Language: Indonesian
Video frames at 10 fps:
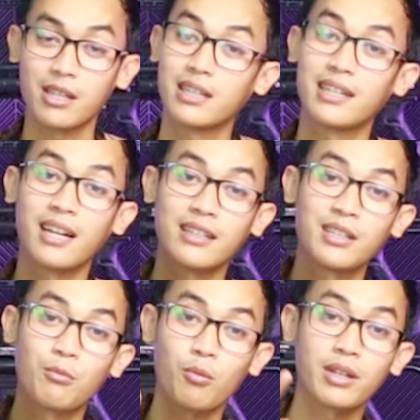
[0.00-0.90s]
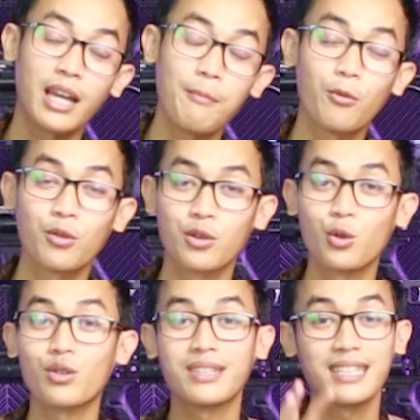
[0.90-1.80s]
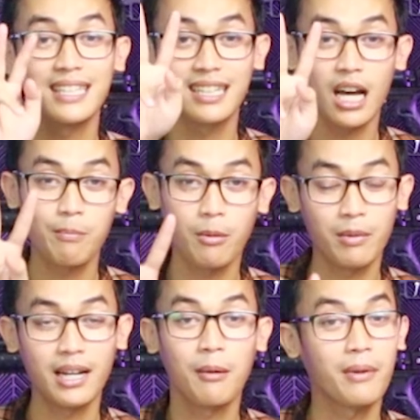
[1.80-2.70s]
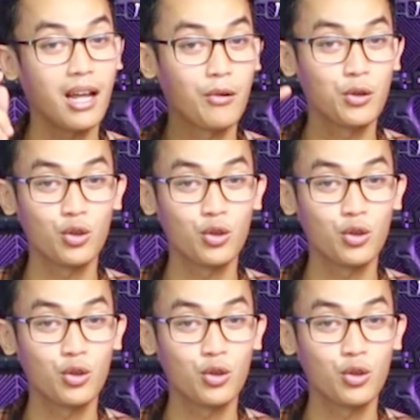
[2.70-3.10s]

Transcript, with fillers: Jadi gratis moncam untuk tiga pembelian melalui